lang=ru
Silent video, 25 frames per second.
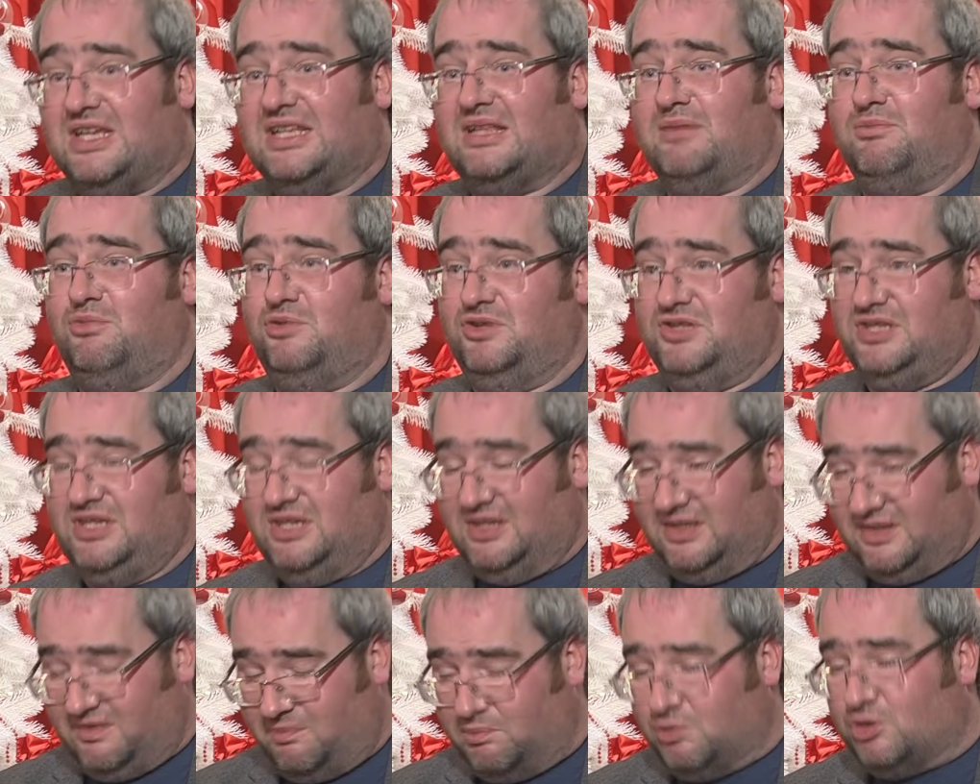это будет
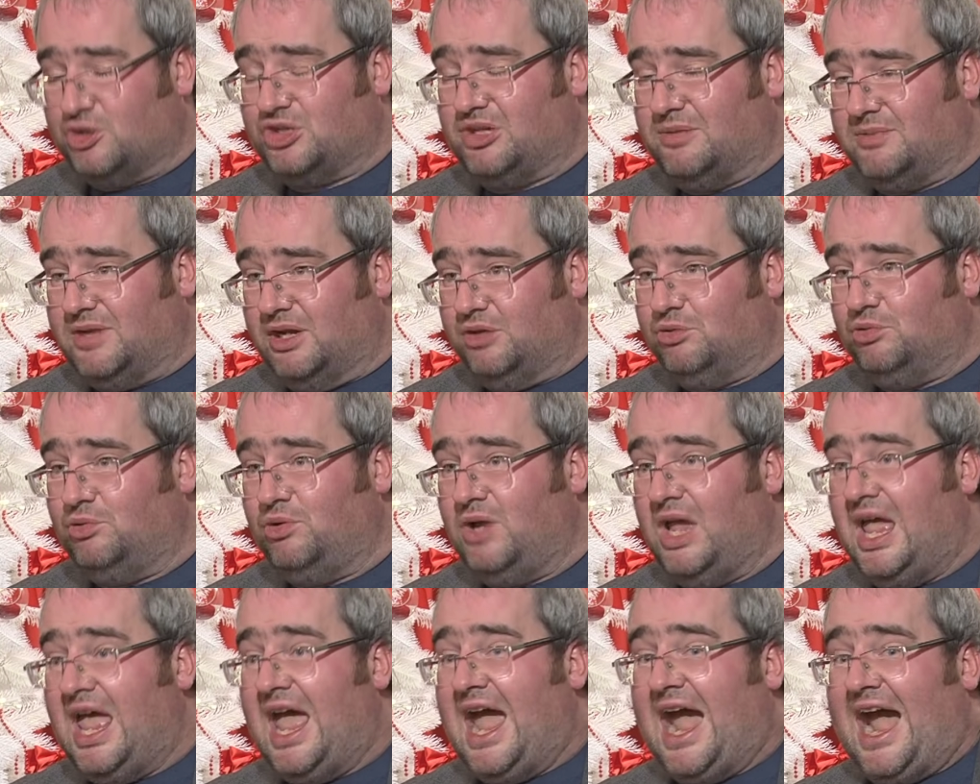сделано в прошлом
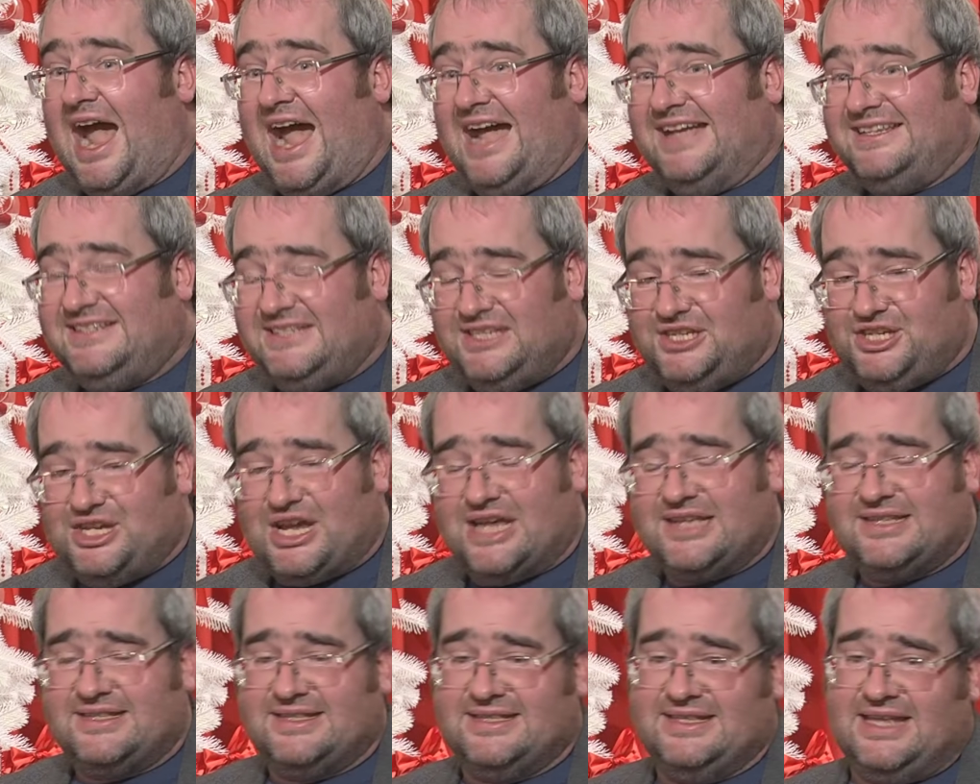году, а
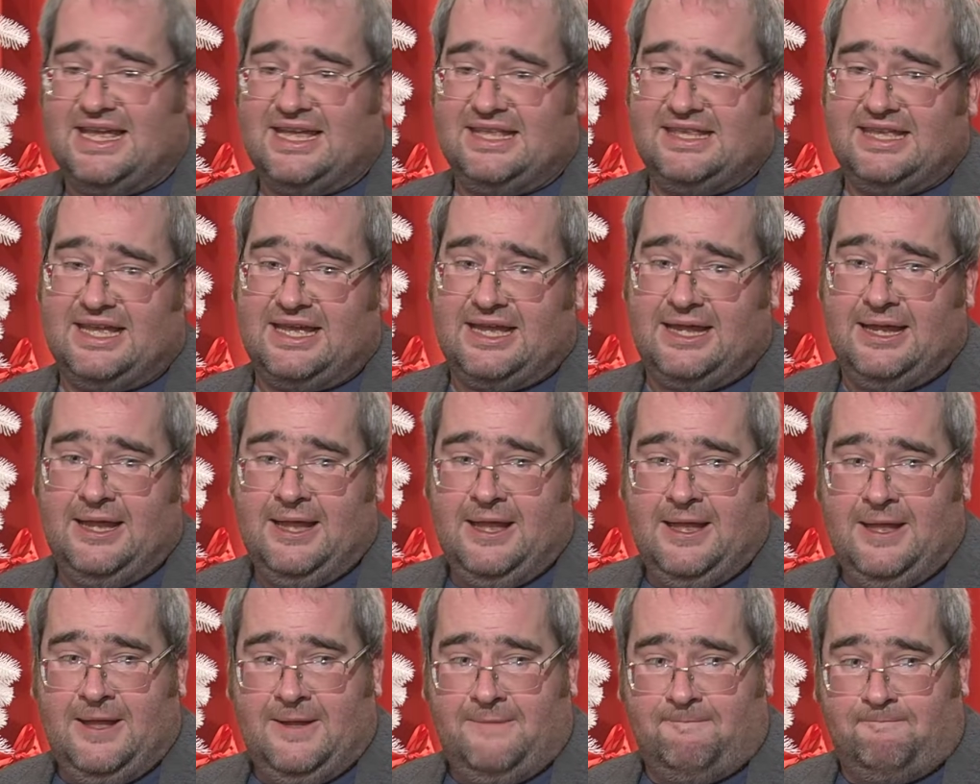сейчас надо
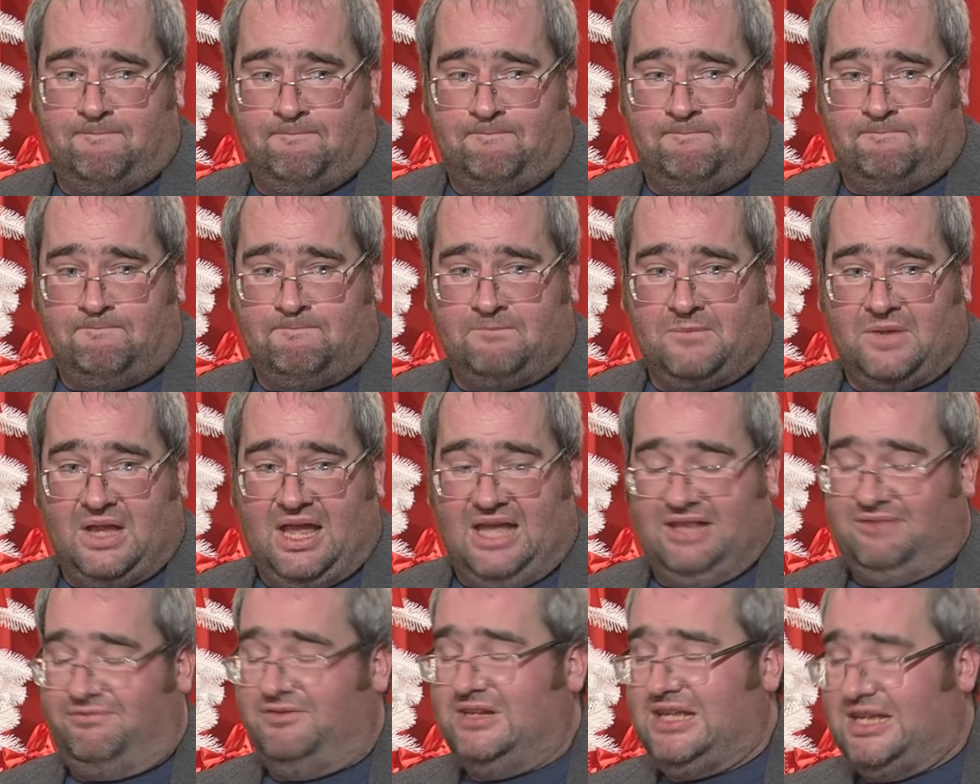м,
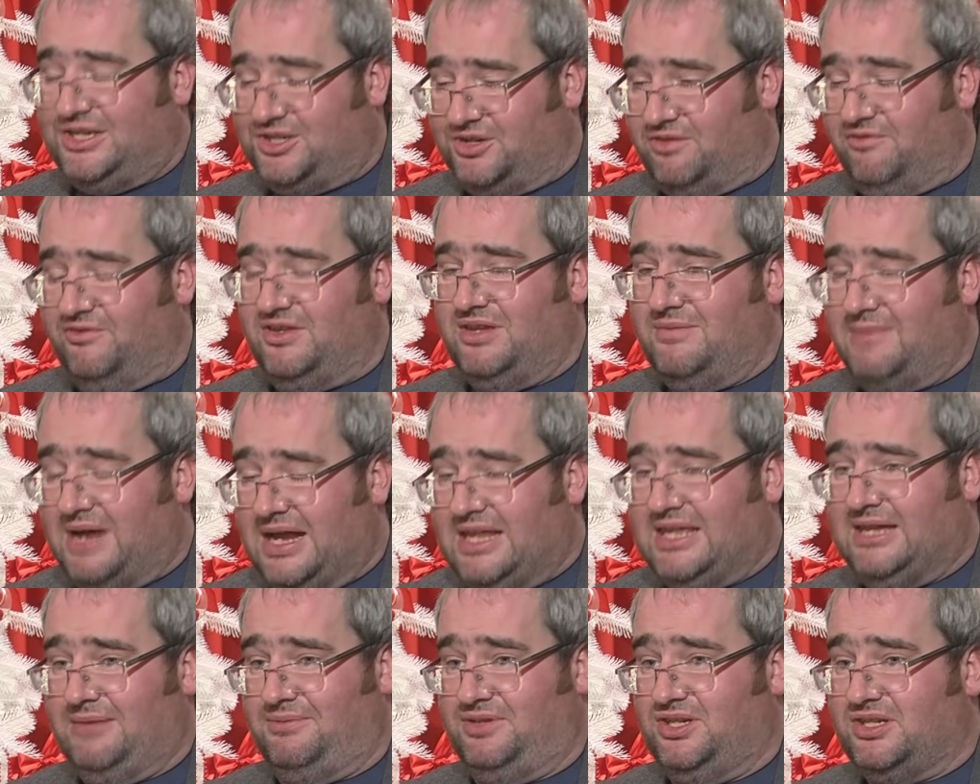отвлечь
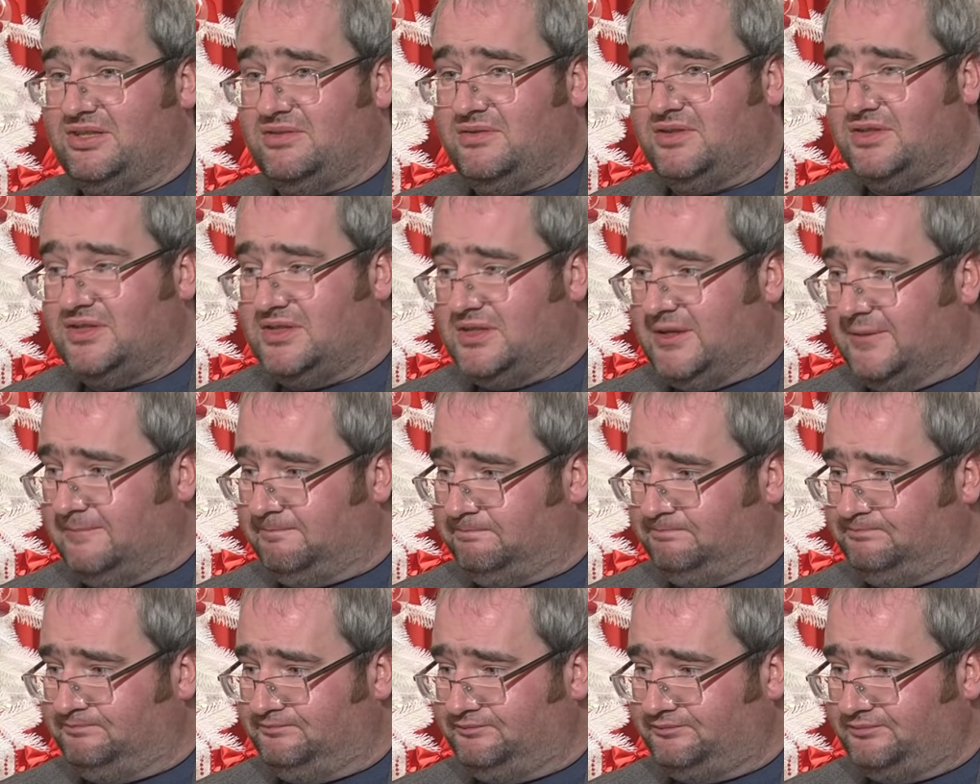внимание общественности
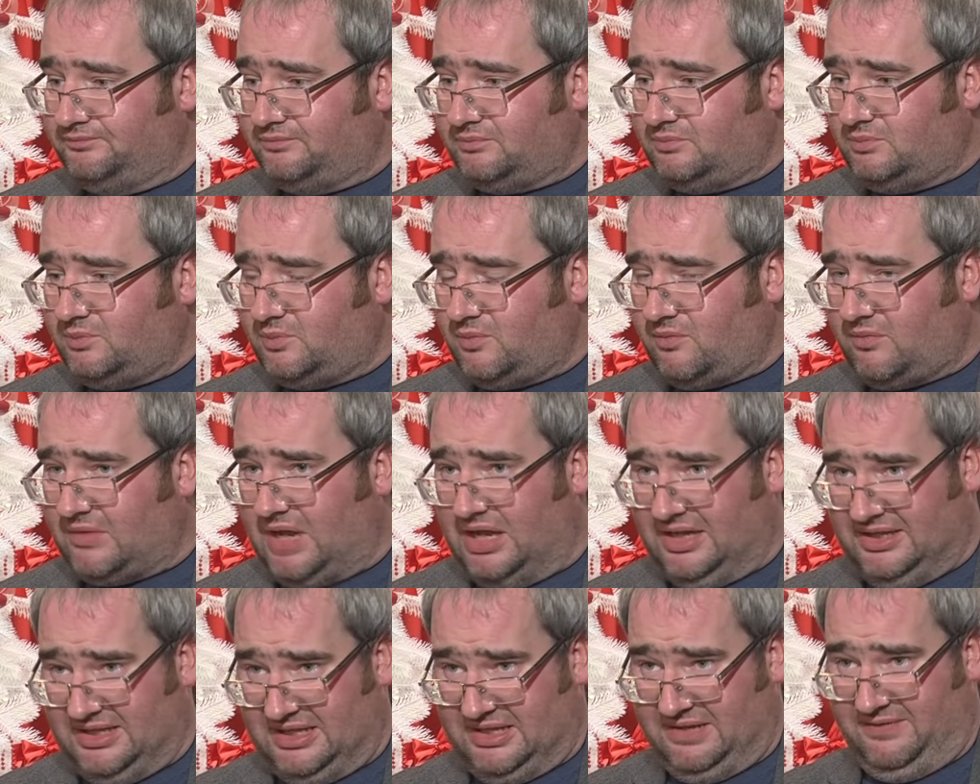
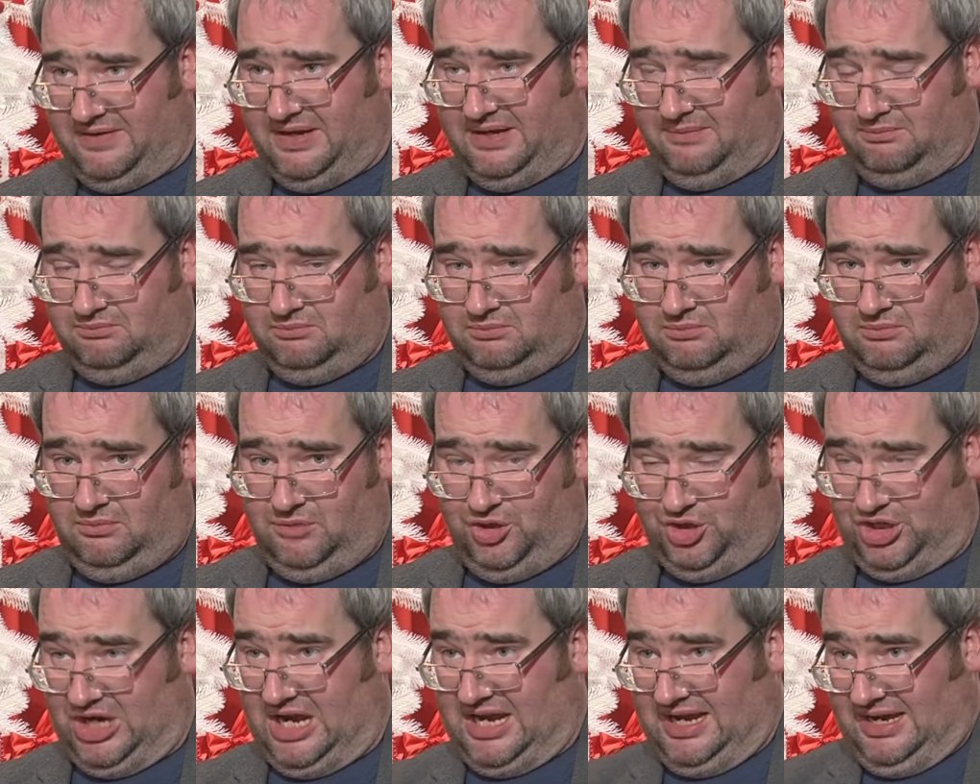от этого
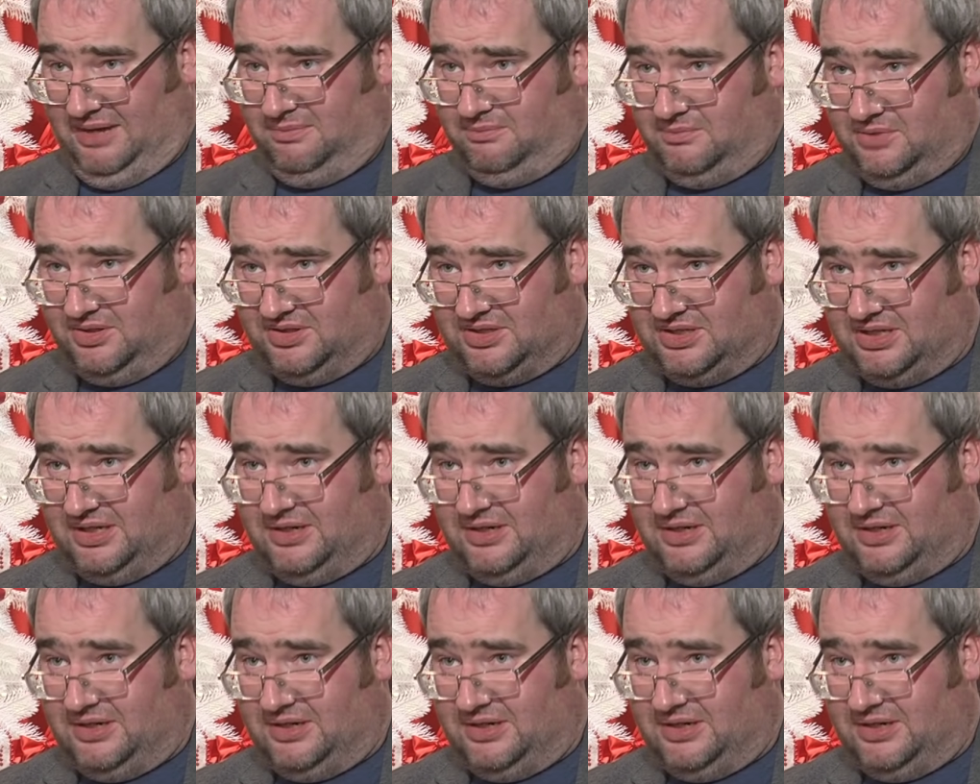шага. Просто